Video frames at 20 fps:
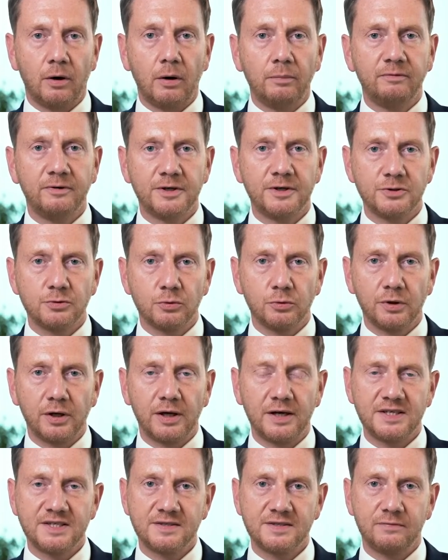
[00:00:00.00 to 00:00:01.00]
Opfer des
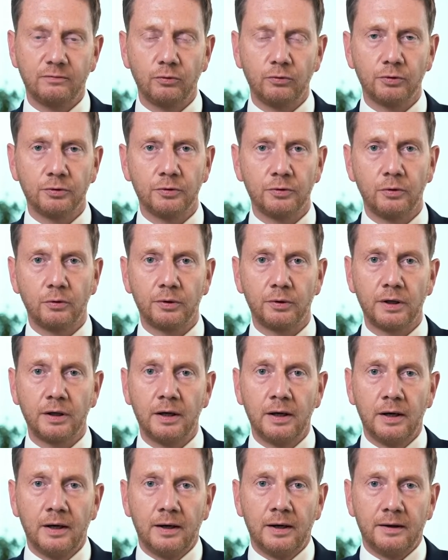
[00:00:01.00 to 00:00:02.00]
Unrechts wurden
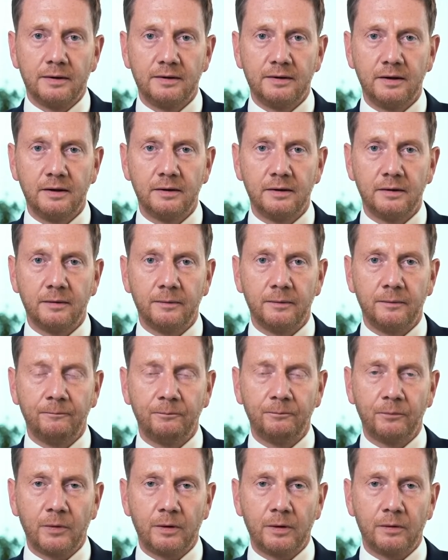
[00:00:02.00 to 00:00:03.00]
oder die
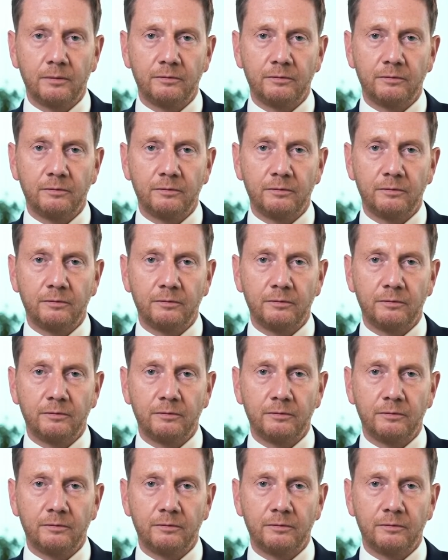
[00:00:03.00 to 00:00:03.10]
ähm,